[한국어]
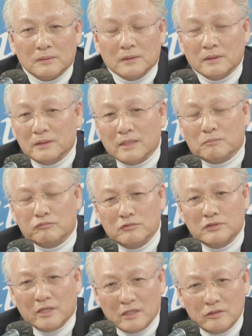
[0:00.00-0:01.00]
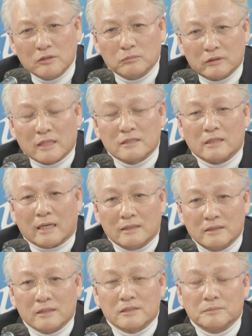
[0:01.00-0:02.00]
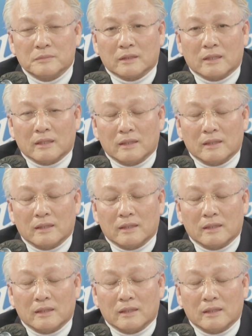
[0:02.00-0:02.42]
이게 문재인 정부 탓은 아니지 않습니까?